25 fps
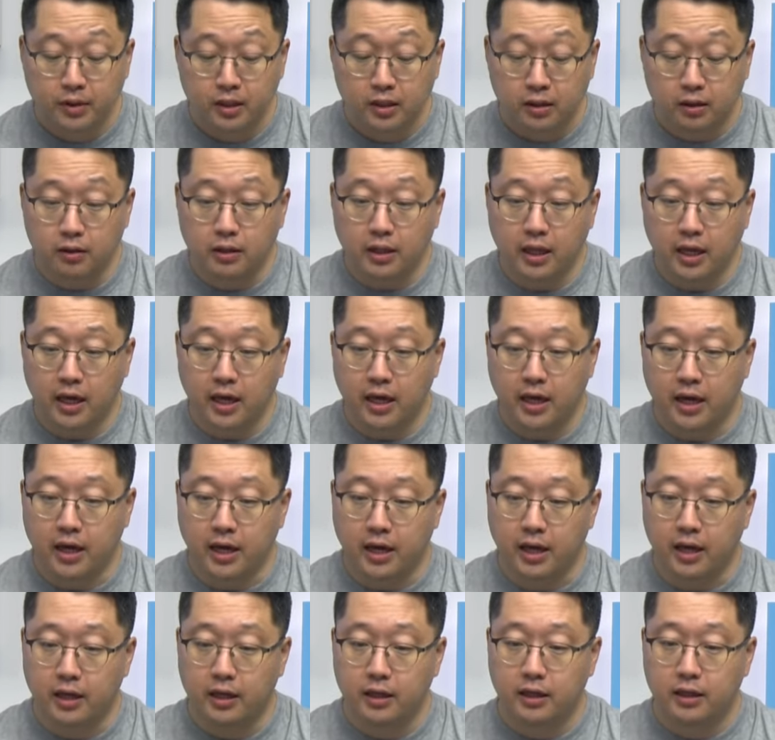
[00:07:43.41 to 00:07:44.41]

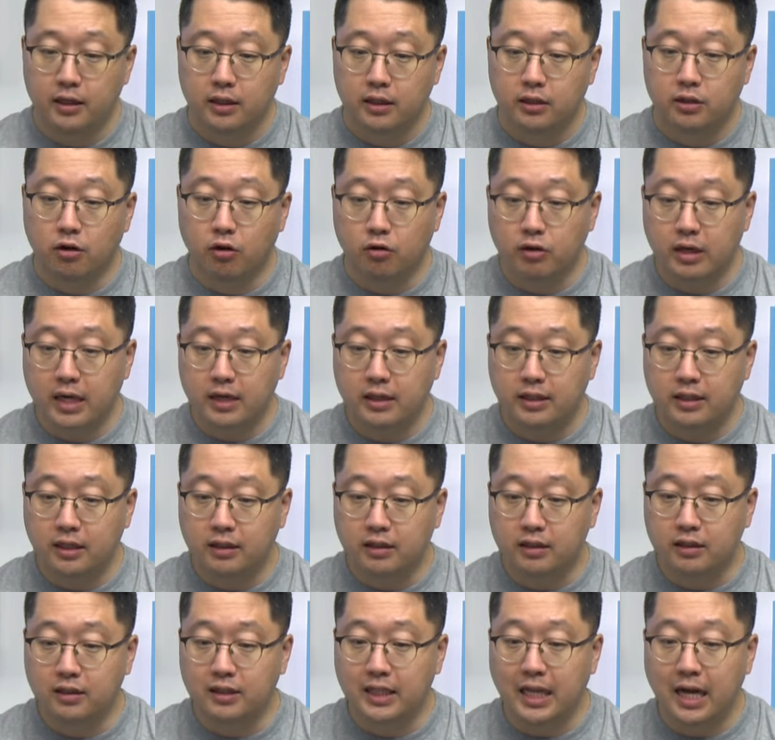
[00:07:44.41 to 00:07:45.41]
근데 여기에 이제
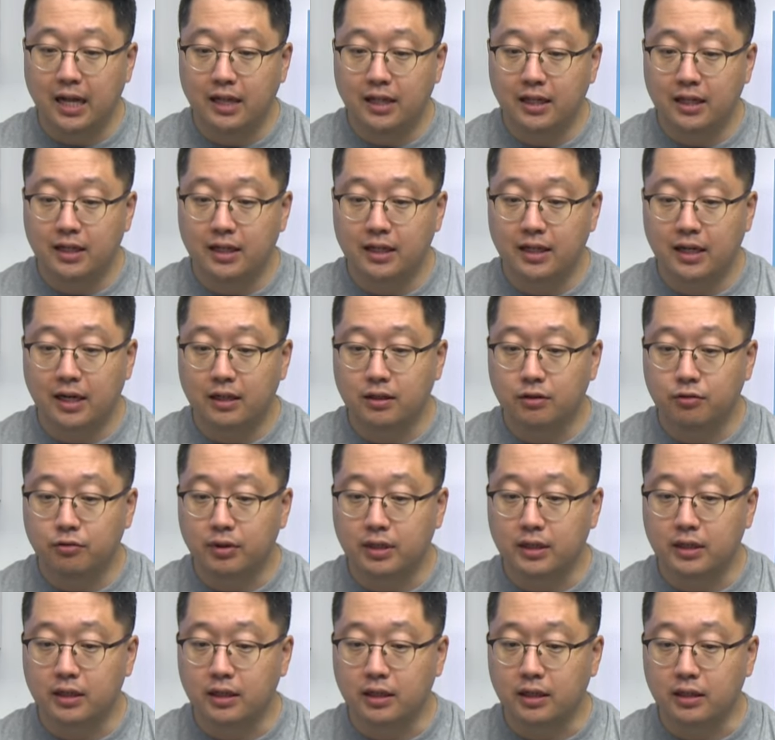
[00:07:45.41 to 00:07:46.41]
드날리라는
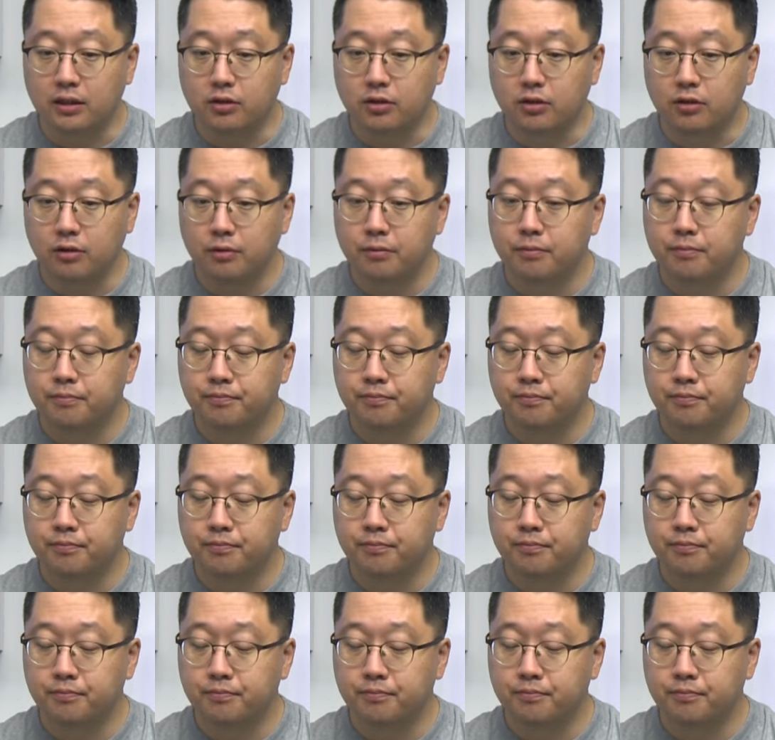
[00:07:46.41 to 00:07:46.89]
회사가 있죠.